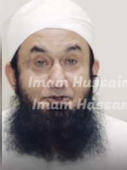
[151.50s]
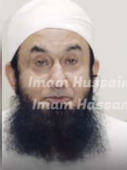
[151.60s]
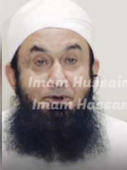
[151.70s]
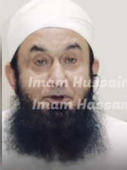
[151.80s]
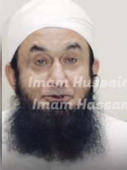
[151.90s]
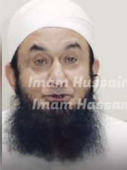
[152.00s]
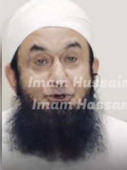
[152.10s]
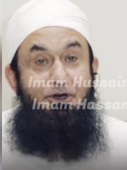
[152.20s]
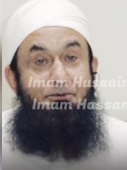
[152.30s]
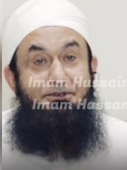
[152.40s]
तो मैं
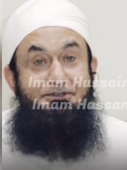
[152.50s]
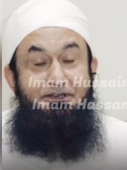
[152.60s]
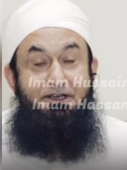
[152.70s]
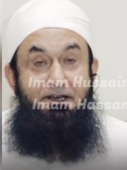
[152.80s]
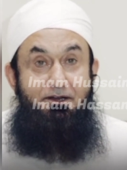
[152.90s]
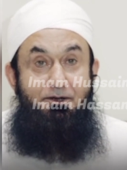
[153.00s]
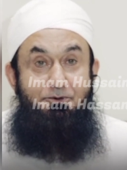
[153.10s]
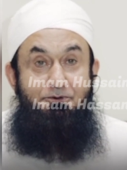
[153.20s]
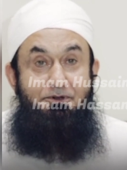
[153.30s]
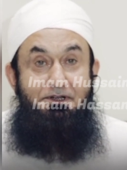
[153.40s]
उसको अभी से कह रहा
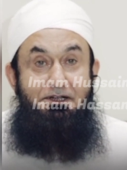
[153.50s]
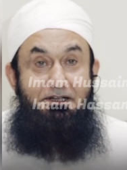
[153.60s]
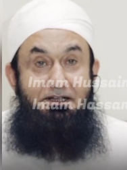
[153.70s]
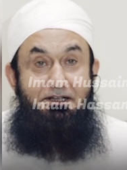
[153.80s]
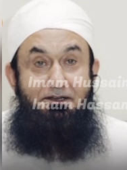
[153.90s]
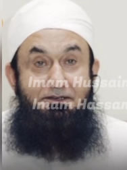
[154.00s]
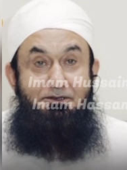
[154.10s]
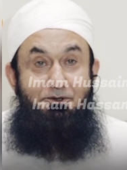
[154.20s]
हूँ कि